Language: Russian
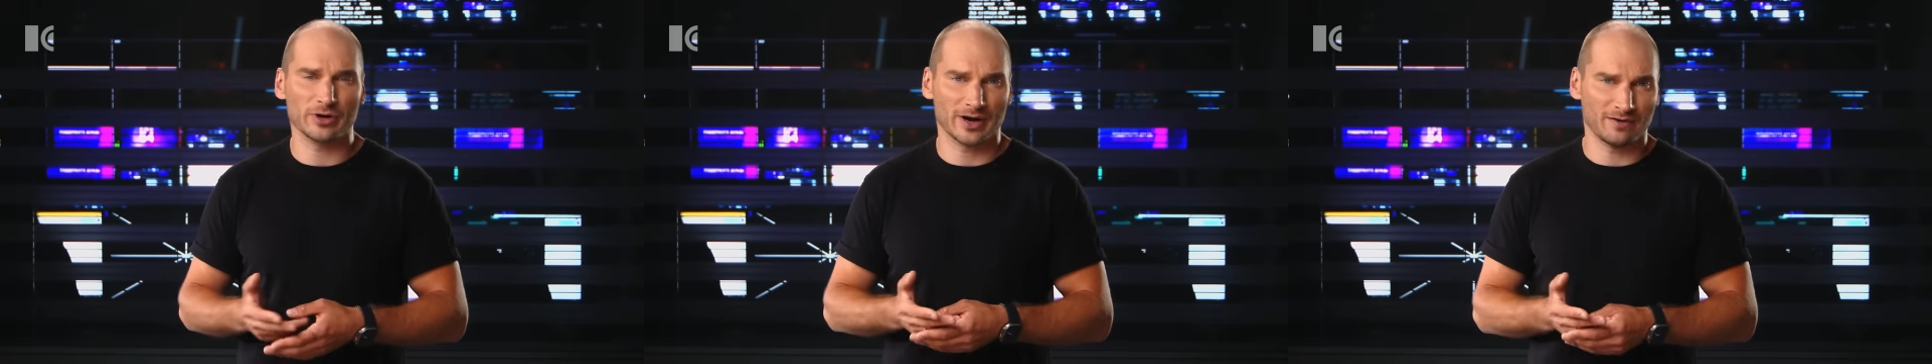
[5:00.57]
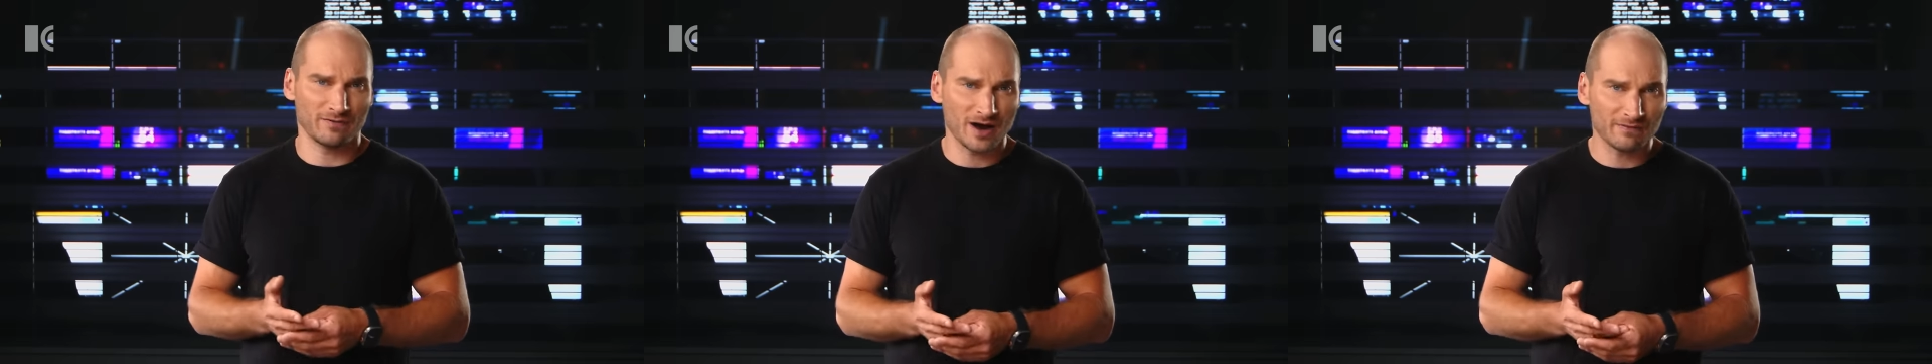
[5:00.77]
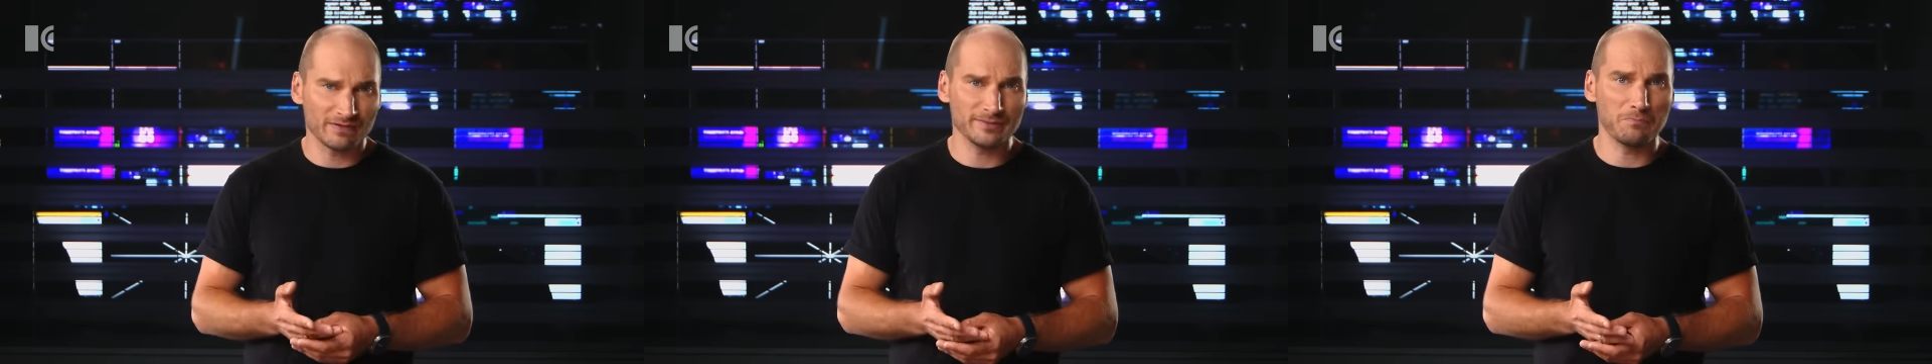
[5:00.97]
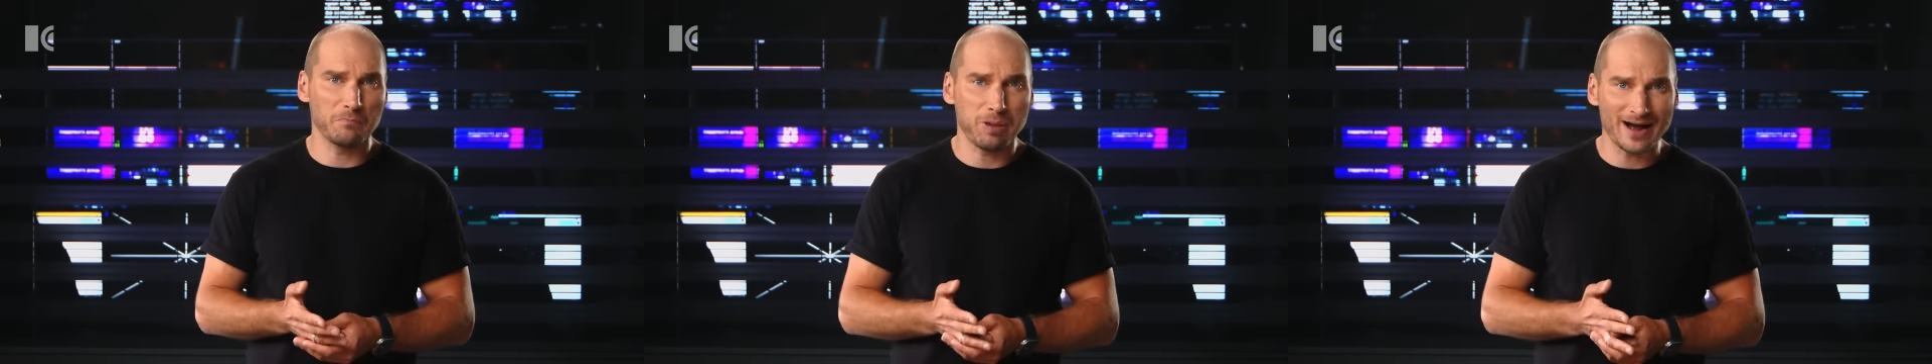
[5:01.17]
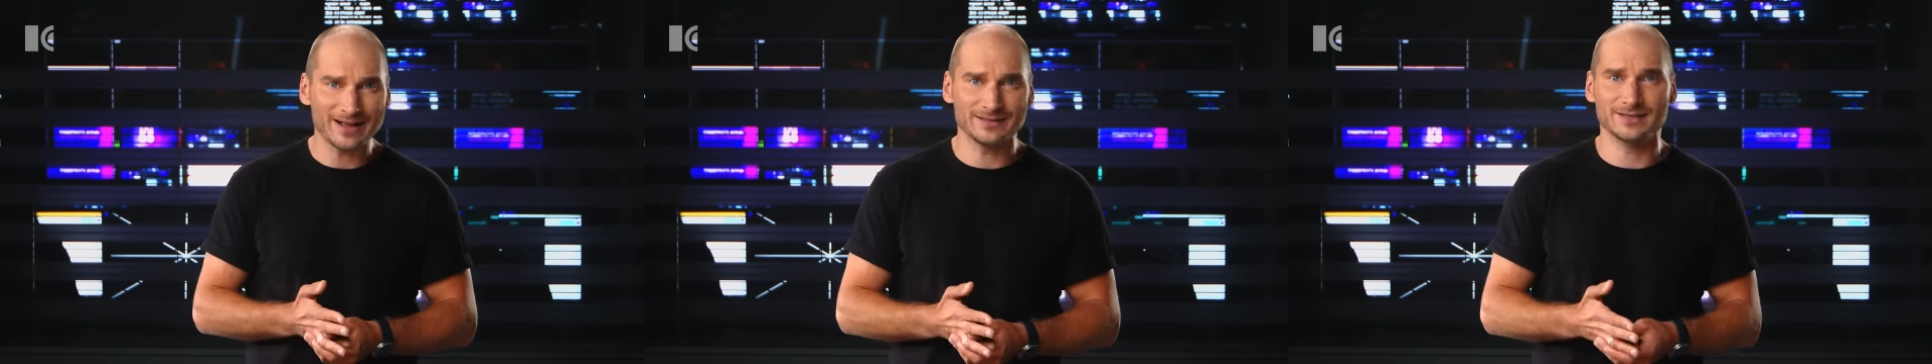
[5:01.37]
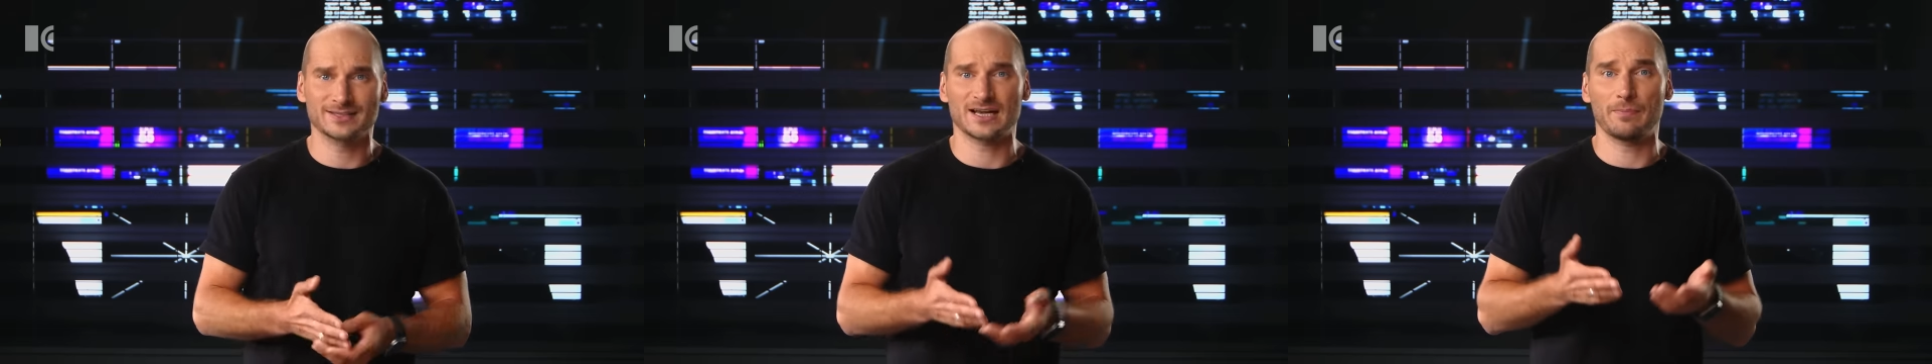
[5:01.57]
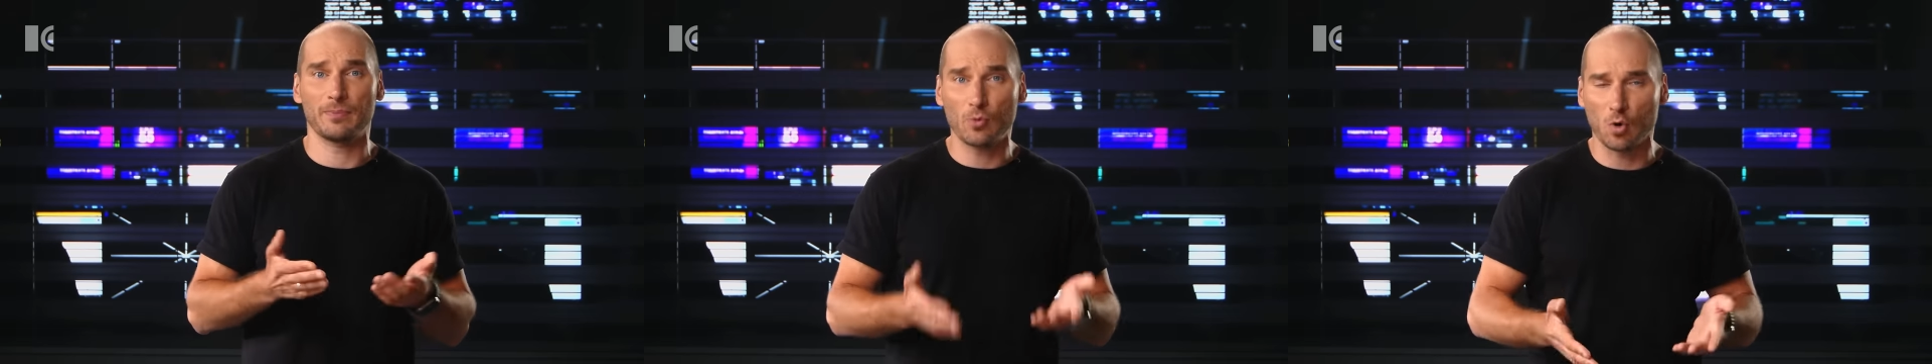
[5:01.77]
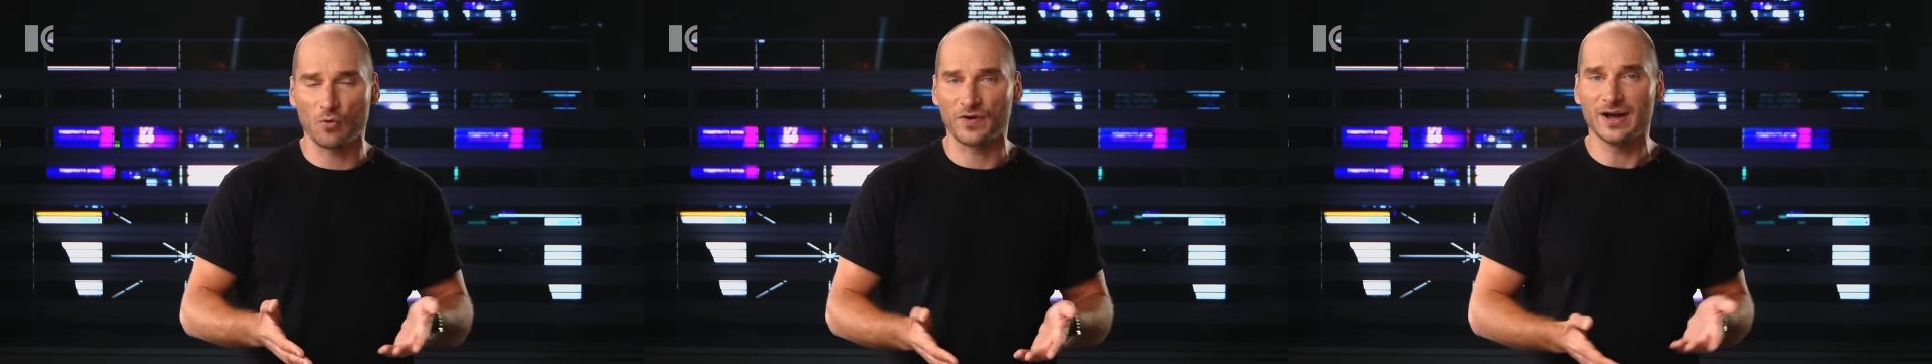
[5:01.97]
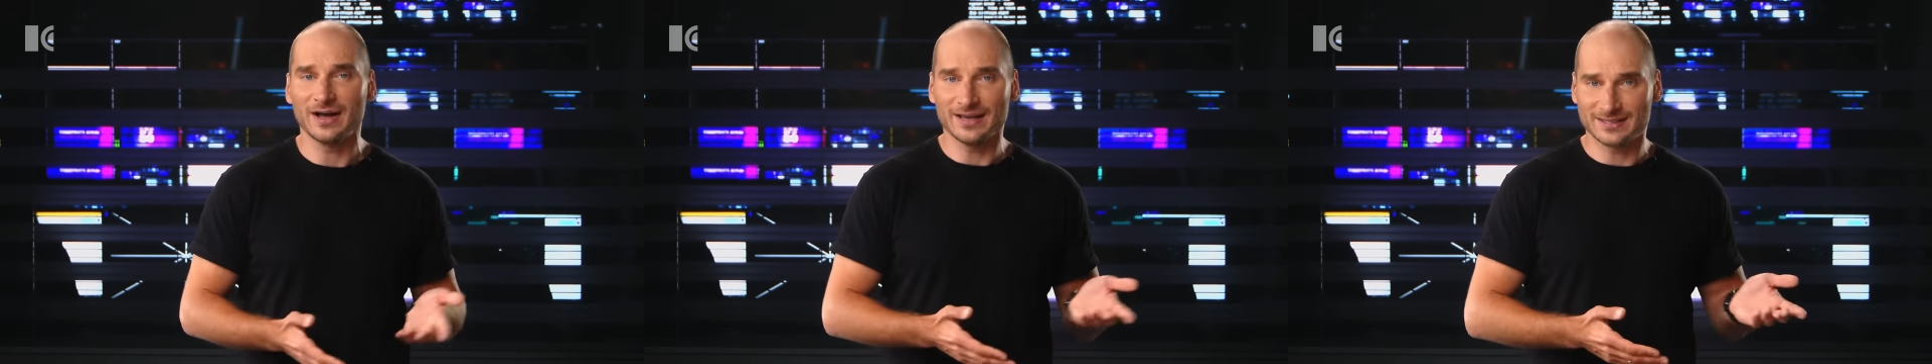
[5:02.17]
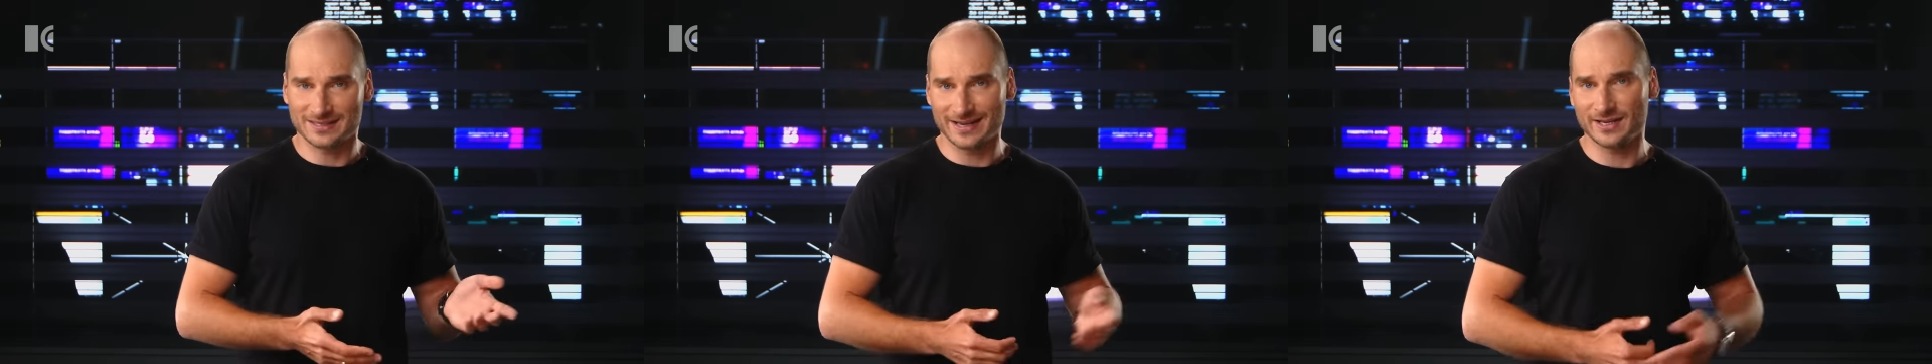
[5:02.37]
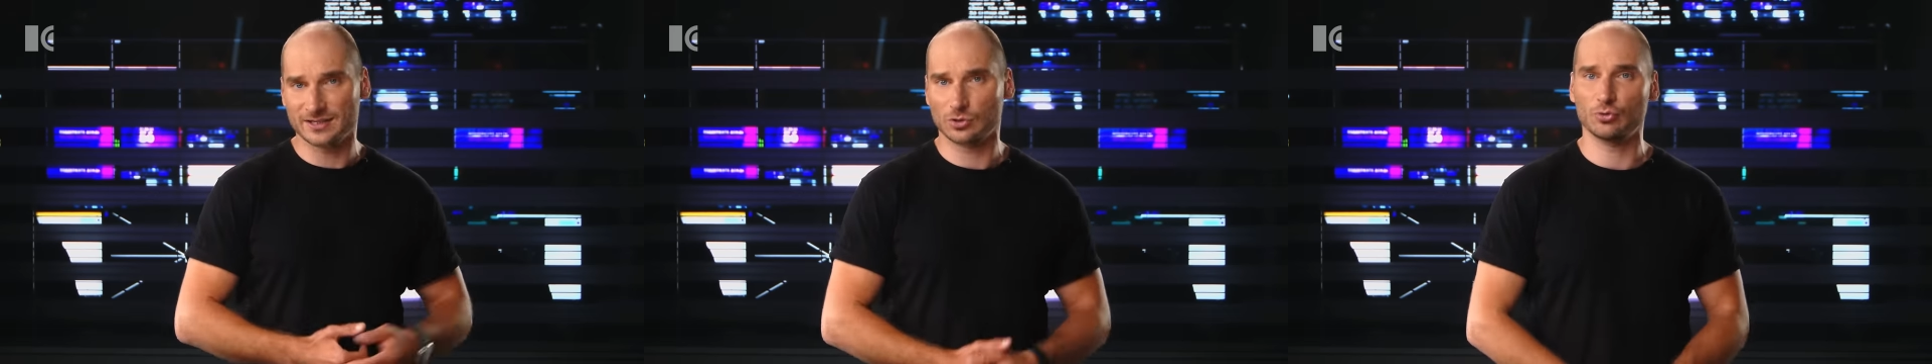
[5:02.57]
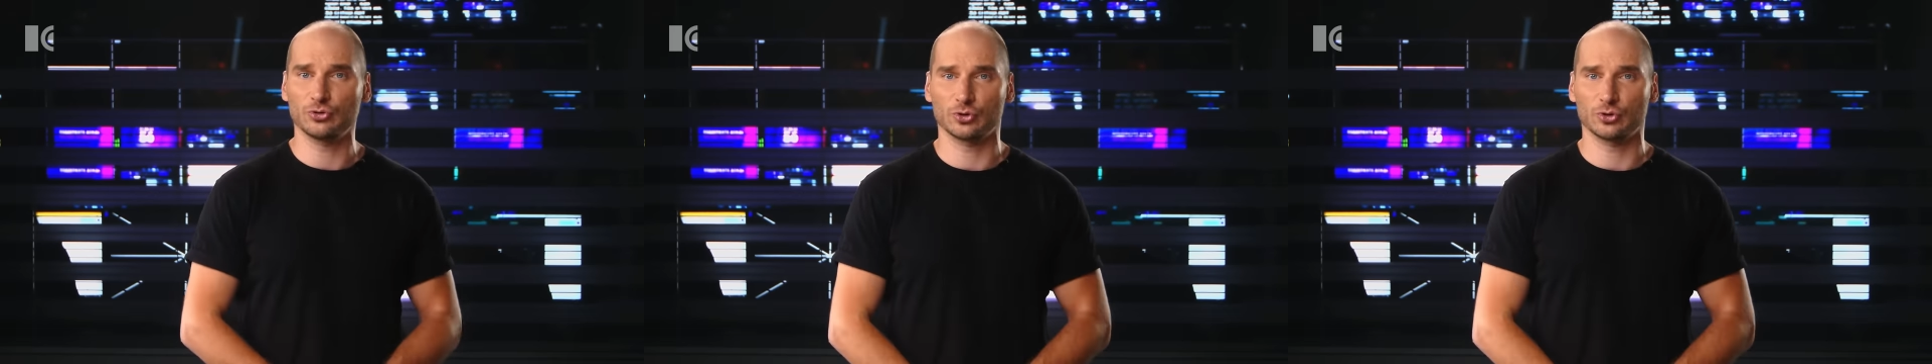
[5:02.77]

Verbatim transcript: кровавой банде Цапков из станицы